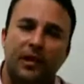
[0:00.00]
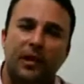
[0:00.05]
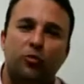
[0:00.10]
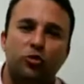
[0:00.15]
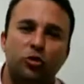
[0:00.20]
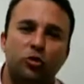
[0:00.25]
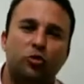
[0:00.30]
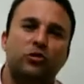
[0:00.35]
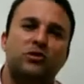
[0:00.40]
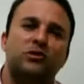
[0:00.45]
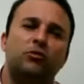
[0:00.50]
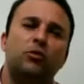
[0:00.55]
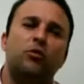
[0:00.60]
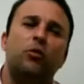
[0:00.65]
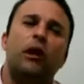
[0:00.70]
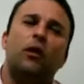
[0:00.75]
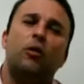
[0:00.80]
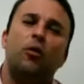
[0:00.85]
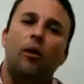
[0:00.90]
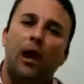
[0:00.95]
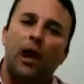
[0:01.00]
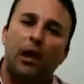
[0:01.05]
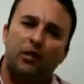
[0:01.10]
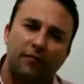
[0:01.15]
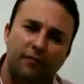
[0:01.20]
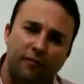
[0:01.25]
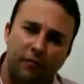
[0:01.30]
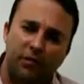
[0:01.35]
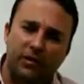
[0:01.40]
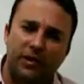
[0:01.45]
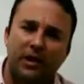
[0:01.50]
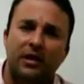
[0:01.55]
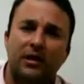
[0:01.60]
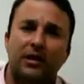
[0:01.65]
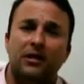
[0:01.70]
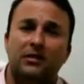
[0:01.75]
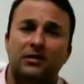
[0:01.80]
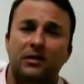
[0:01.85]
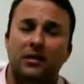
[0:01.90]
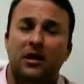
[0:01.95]
a construção de um aquário em
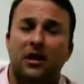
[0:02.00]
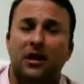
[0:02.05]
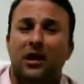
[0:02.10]
Fortaleza.